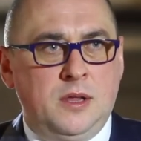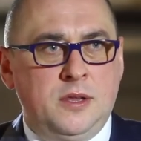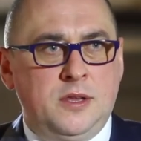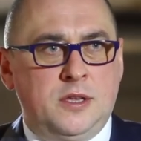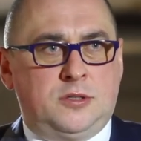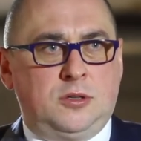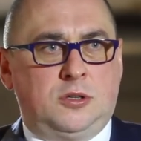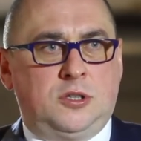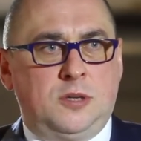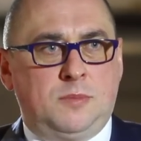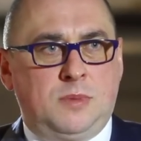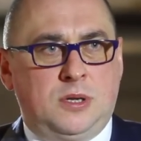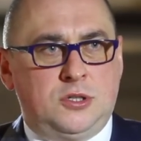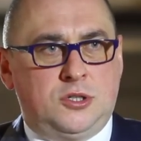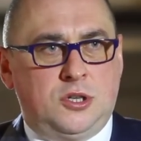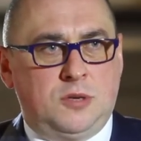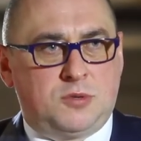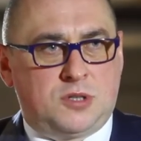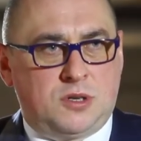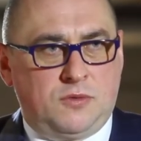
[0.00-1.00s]
jest to temat
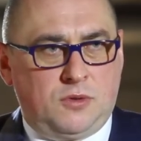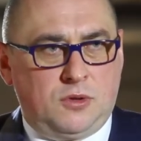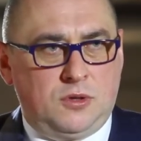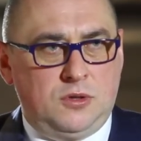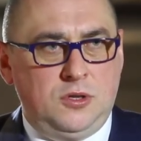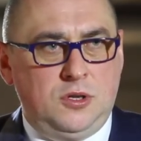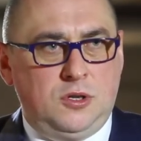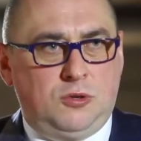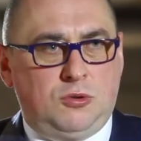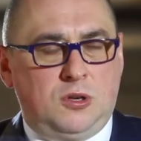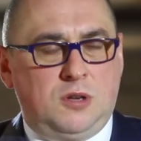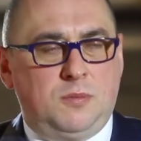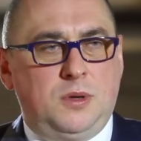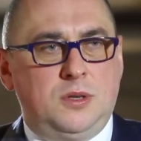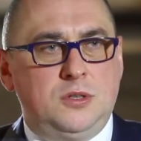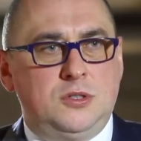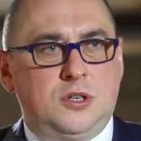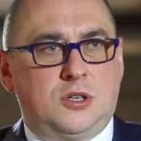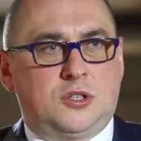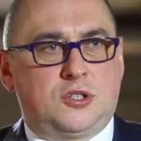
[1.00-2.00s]
dzisiaj przewodni, który
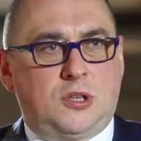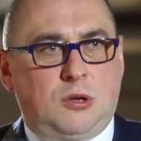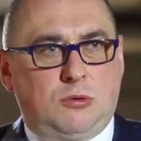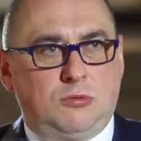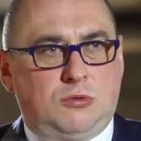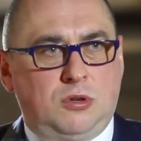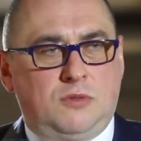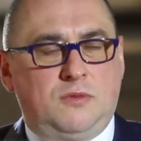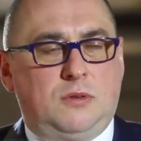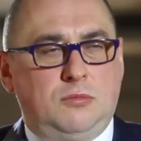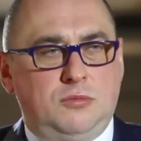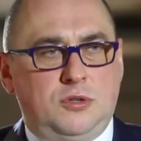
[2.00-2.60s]
będzie kształtował